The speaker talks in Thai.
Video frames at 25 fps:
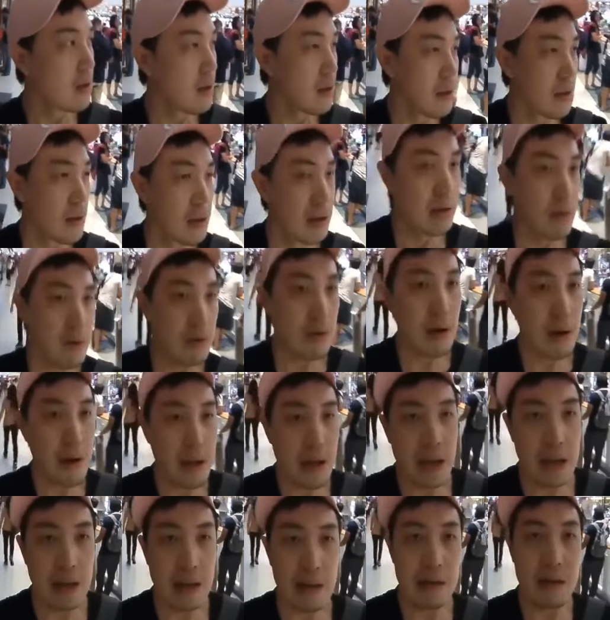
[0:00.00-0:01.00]
แล้วก็
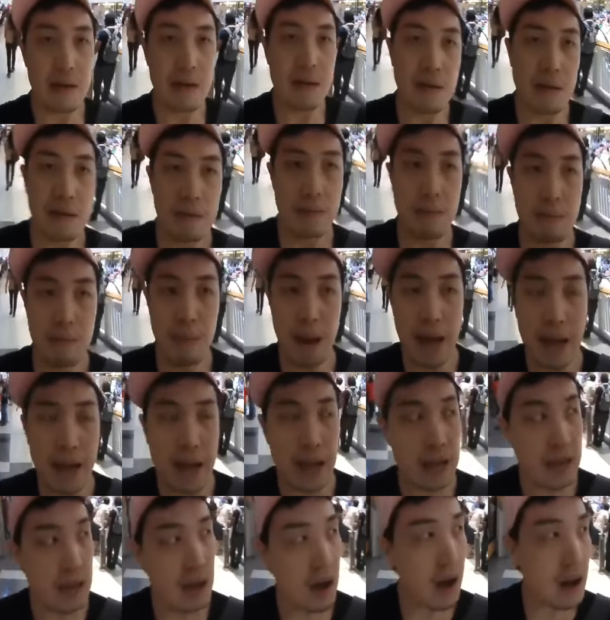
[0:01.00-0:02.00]
เห็น Black
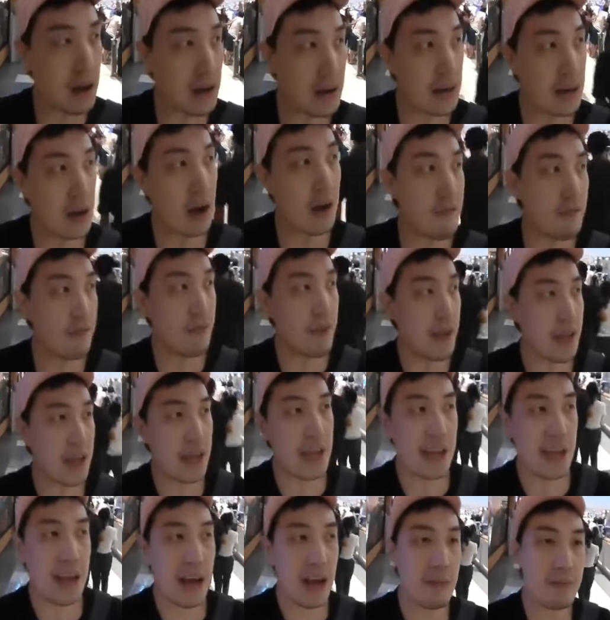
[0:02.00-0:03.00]
Canyon Coffee ครับ